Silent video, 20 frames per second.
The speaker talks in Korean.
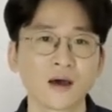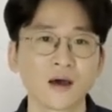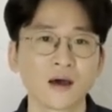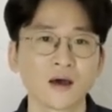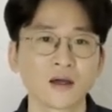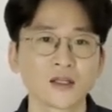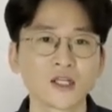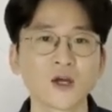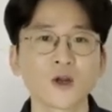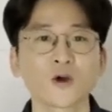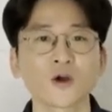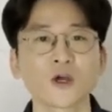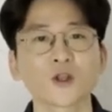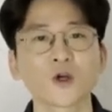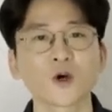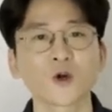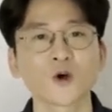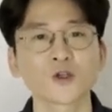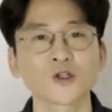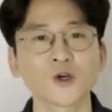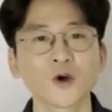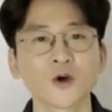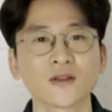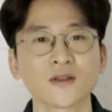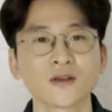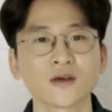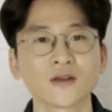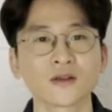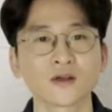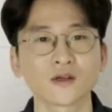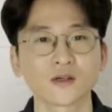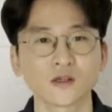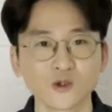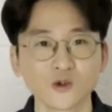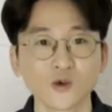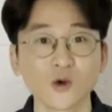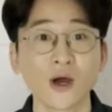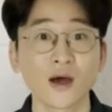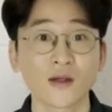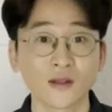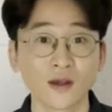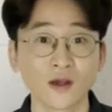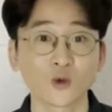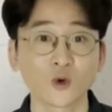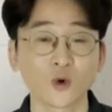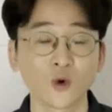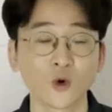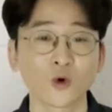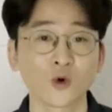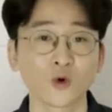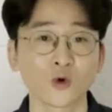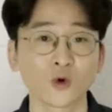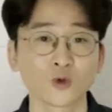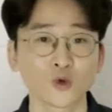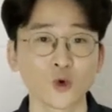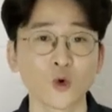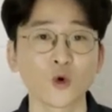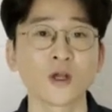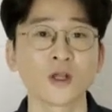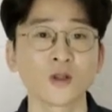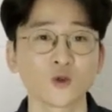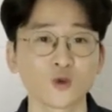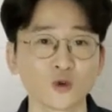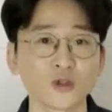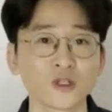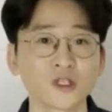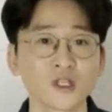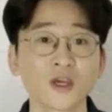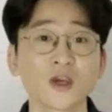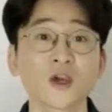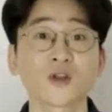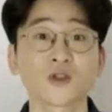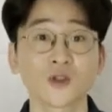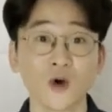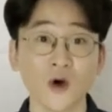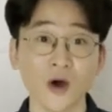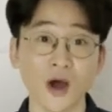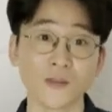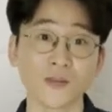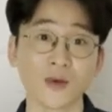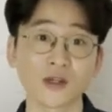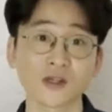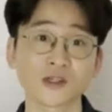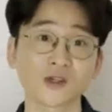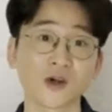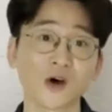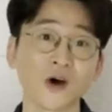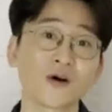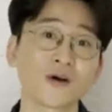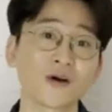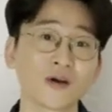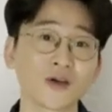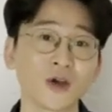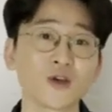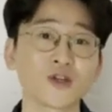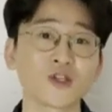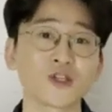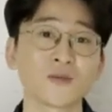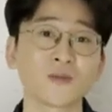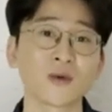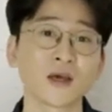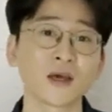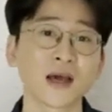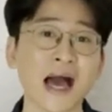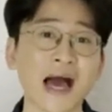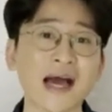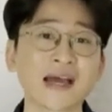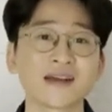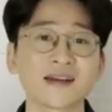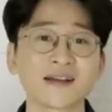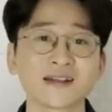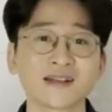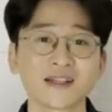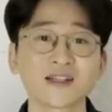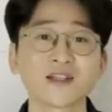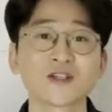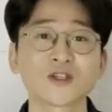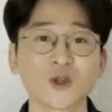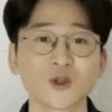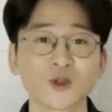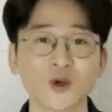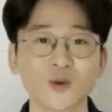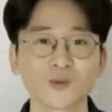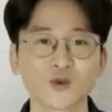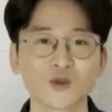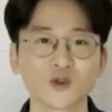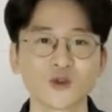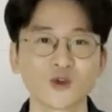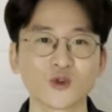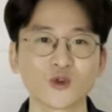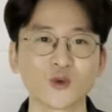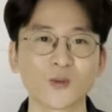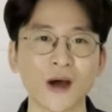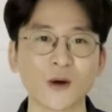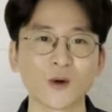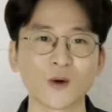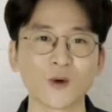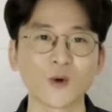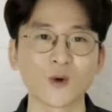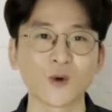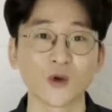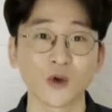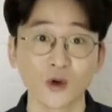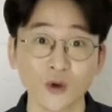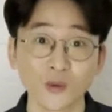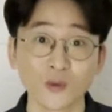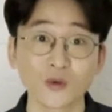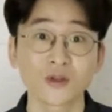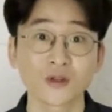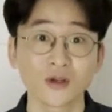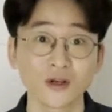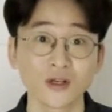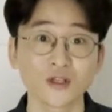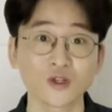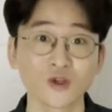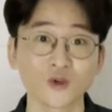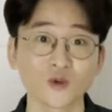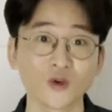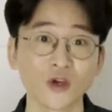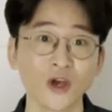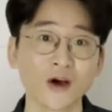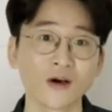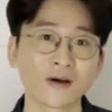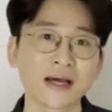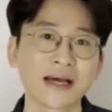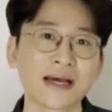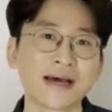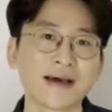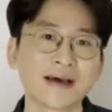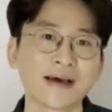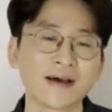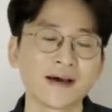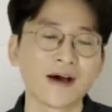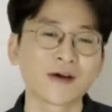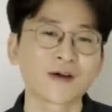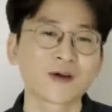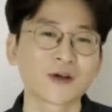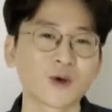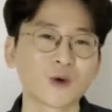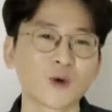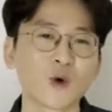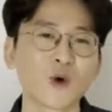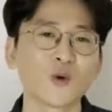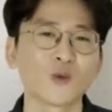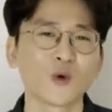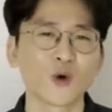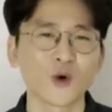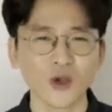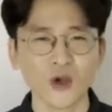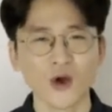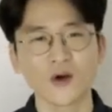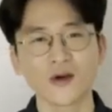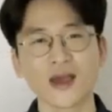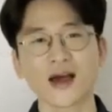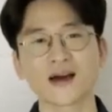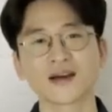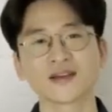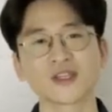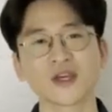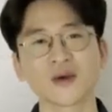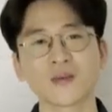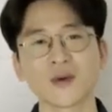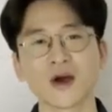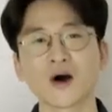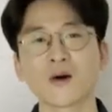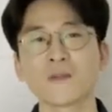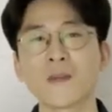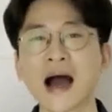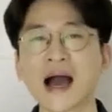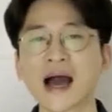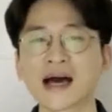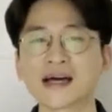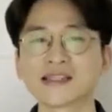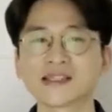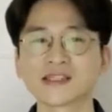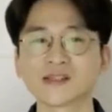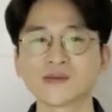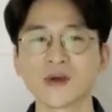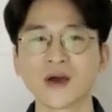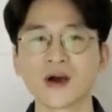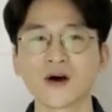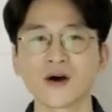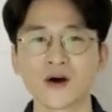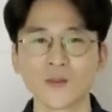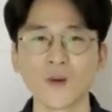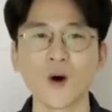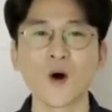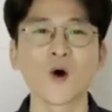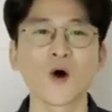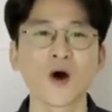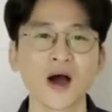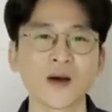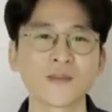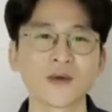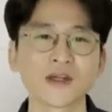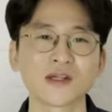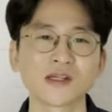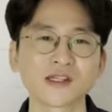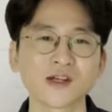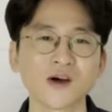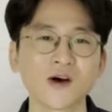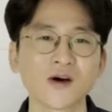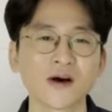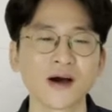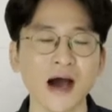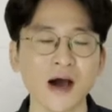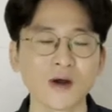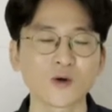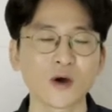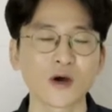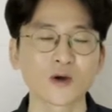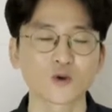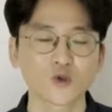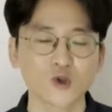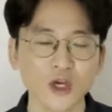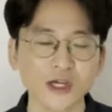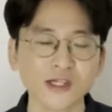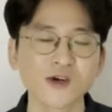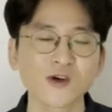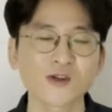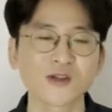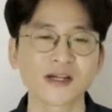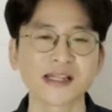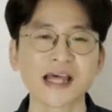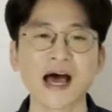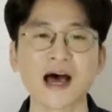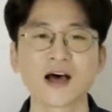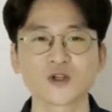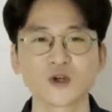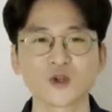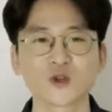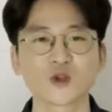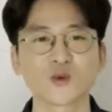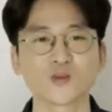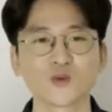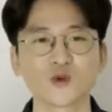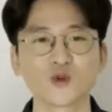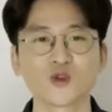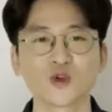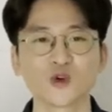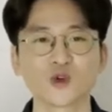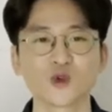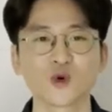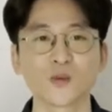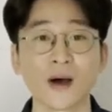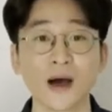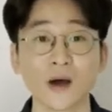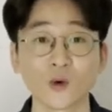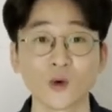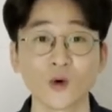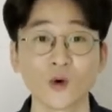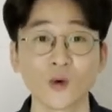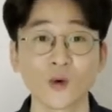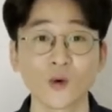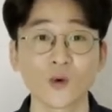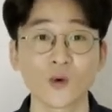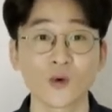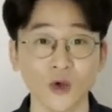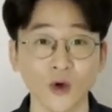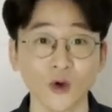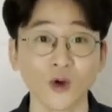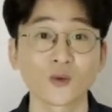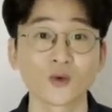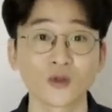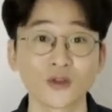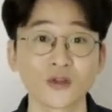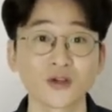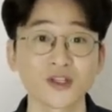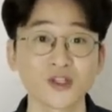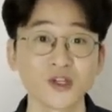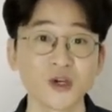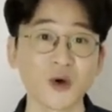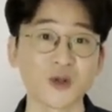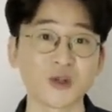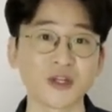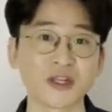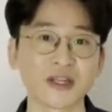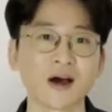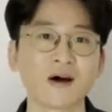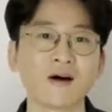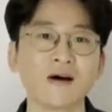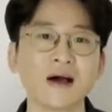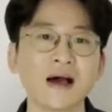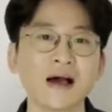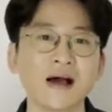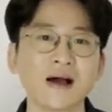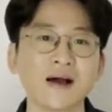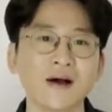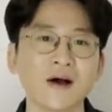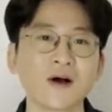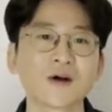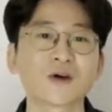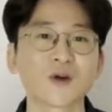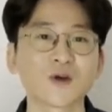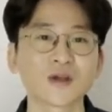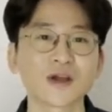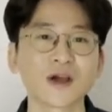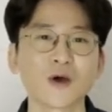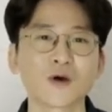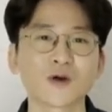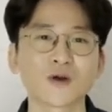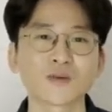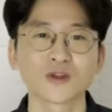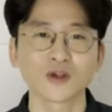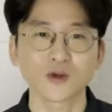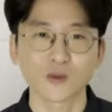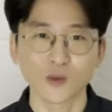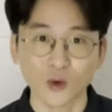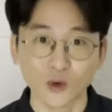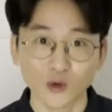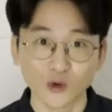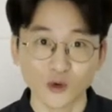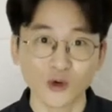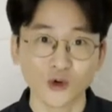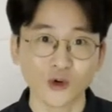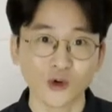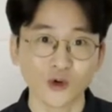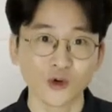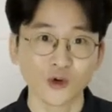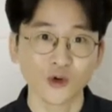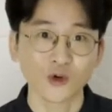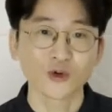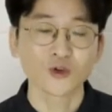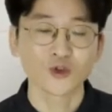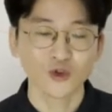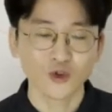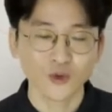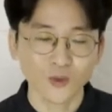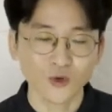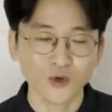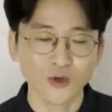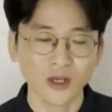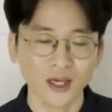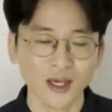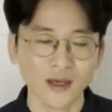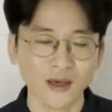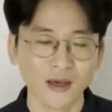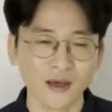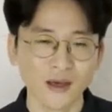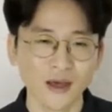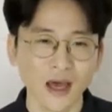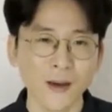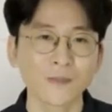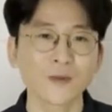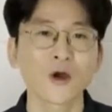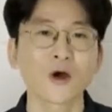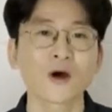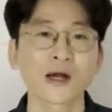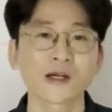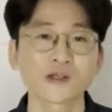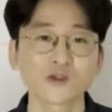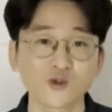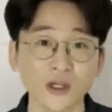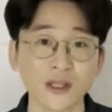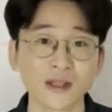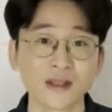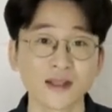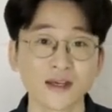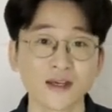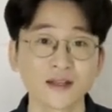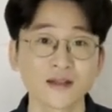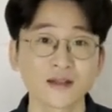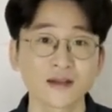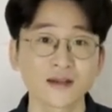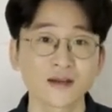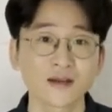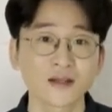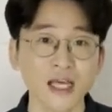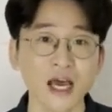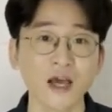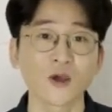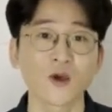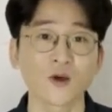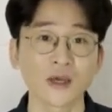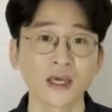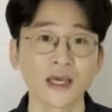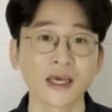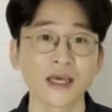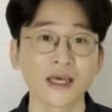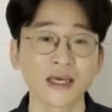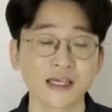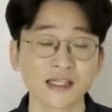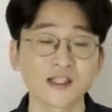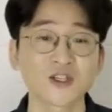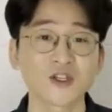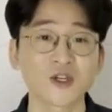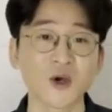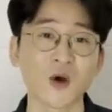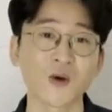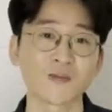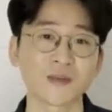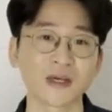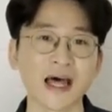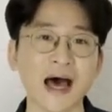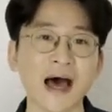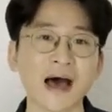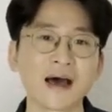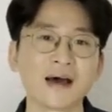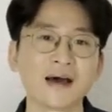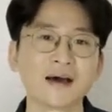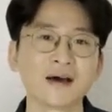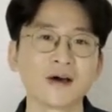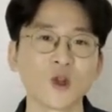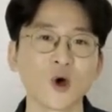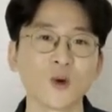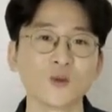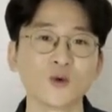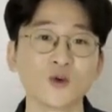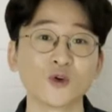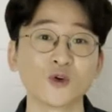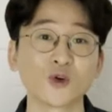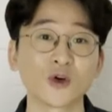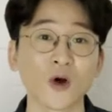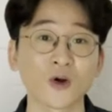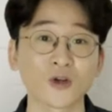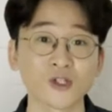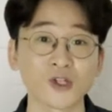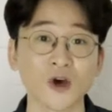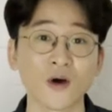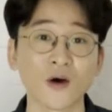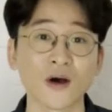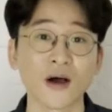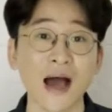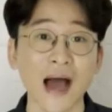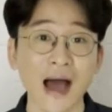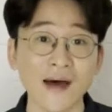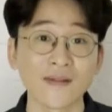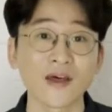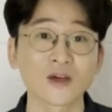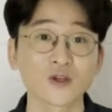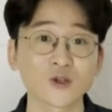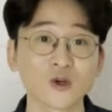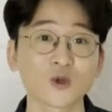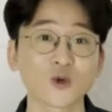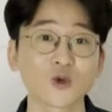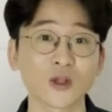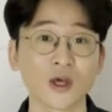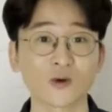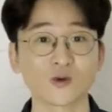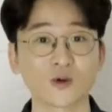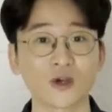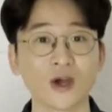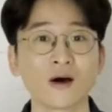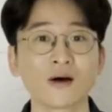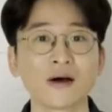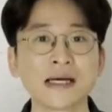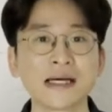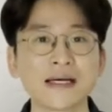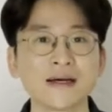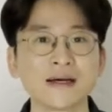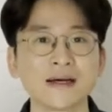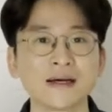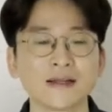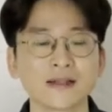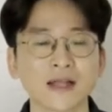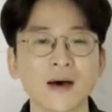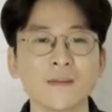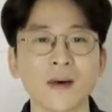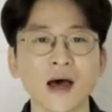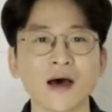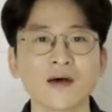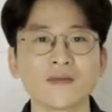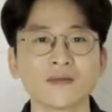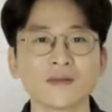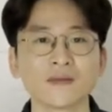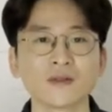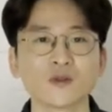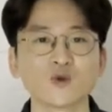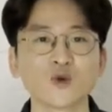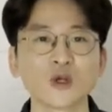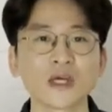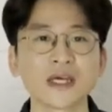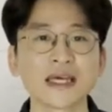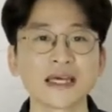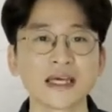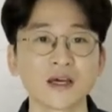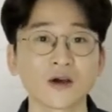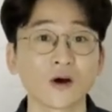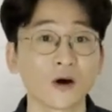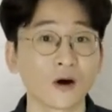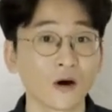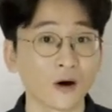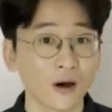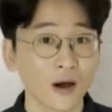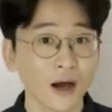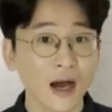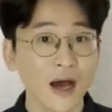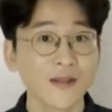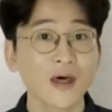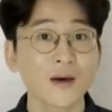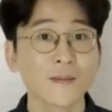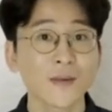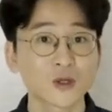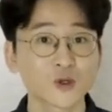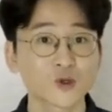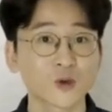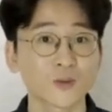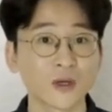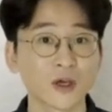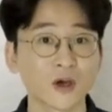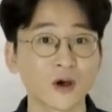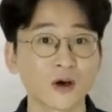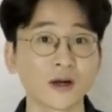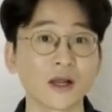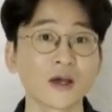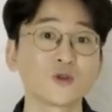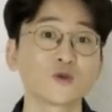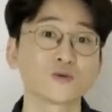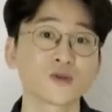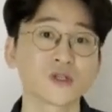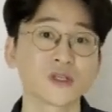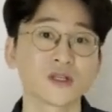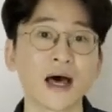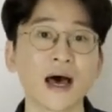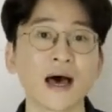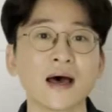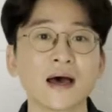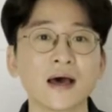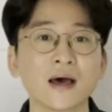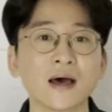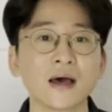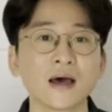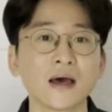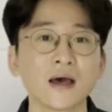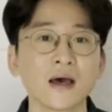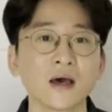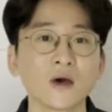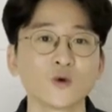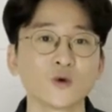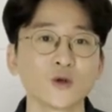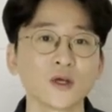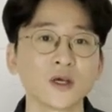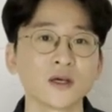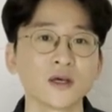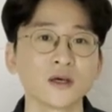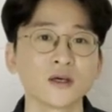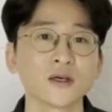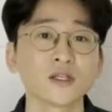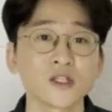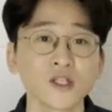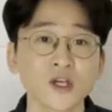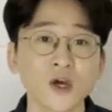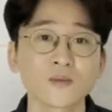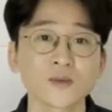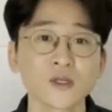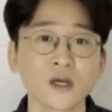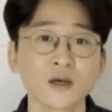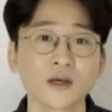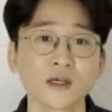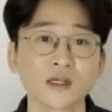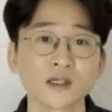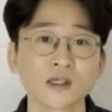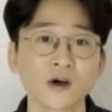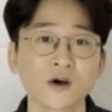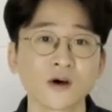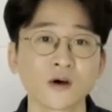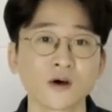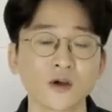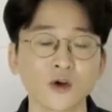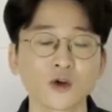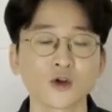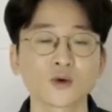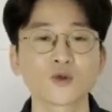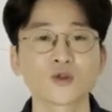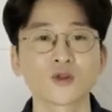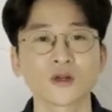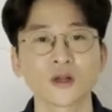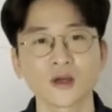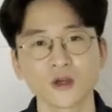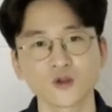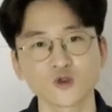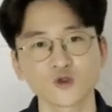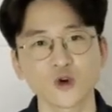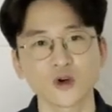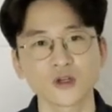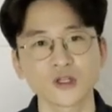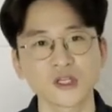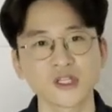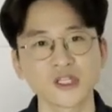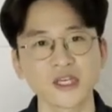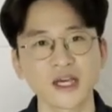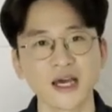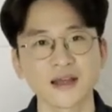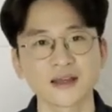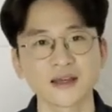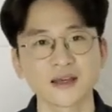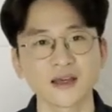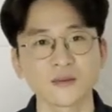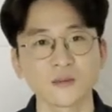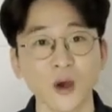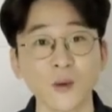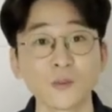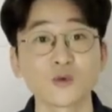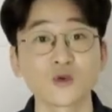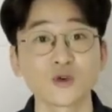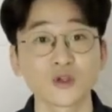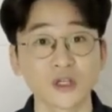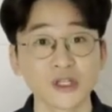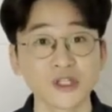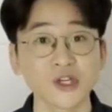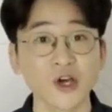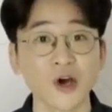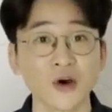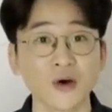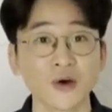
체력이 떨어져가는 그 순간에도 졸린 눈 치켜 떠가면서 열심히 강의를 들으셨던 분들도 바로 여러분들이시고요. 아, 그리고 뭐 영양제며 바카스며 먹어가면서 하루하루 최선을 다하셨던 분들도 바로 여러분들이시거든요. 아, 그러니까 여러분들 모두 충분히 합격할 수 있는 자격이 있으신 겁니다. 너무 걱정 안 하셔도 되고요. 다만 우리 이거 하나만 좀 기억을 해둡시다. 우리 시험장에서 여러분들에게 주어진 시간이 몇 분이죠?